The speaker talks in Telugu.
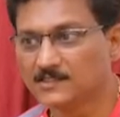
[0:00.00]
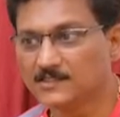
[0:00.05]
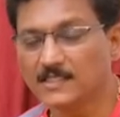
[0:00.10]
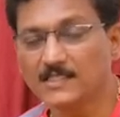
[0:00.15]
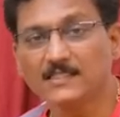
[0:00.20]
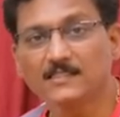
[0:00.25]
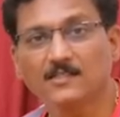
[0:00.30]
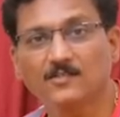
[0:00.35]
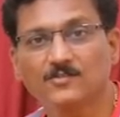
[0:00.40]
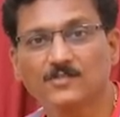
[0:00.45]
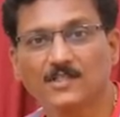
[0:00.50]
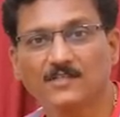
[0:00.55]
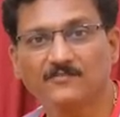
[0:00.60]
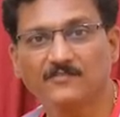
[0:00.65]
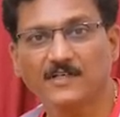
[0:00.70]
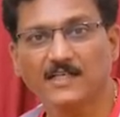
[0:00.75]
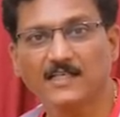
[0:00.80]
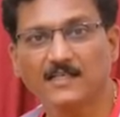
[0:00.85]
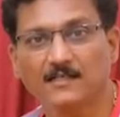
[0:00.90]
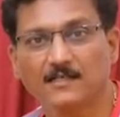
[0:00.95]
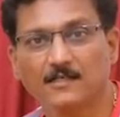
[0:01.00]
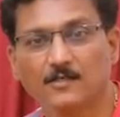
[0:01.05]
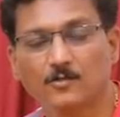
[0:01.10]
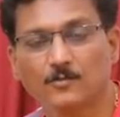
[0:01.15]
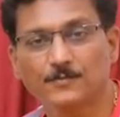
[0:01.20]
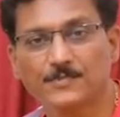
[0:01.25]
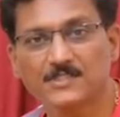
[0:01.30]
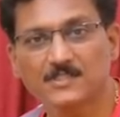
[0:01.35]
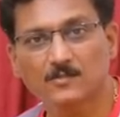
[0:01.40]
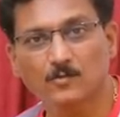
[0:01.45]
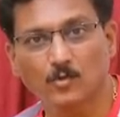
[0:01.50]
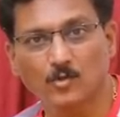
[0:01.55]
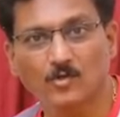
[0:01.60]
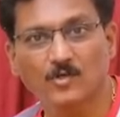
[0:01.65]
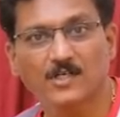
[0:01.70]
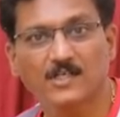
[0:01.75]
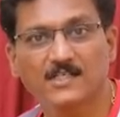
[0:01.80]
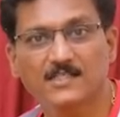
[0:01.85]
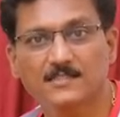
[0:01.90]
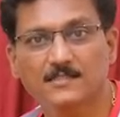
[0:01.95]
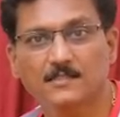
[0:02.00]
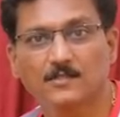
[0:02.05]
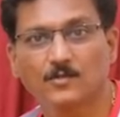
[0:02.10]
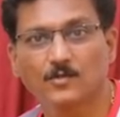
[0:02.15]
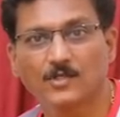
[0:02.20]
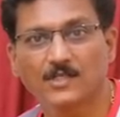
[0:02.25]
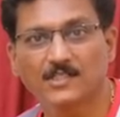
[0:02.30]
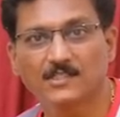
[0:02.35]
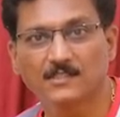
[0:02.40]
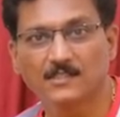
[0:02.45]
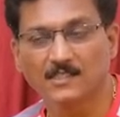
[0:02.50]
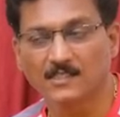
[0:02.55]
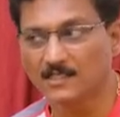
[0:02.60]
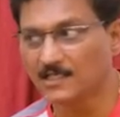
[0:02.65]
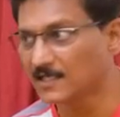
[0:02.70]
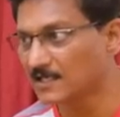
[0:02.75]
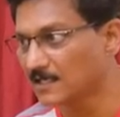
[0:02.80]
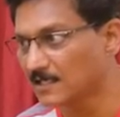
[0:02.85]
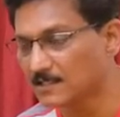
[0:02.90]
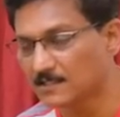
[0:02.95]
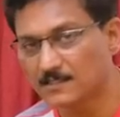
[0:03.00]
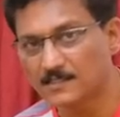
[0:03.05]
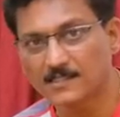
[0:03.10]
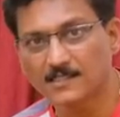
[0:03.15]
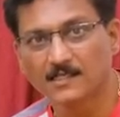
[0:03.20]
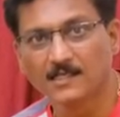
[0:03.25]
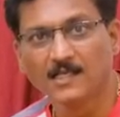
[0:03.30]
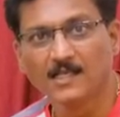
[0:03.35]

త్రీ థౌజండ్ ఫైవ్ హండ్రెడ్ రూపీస్కి ఒక్కొక్క డిస్క్ కొనేది నేను ఎక్కడ అంటే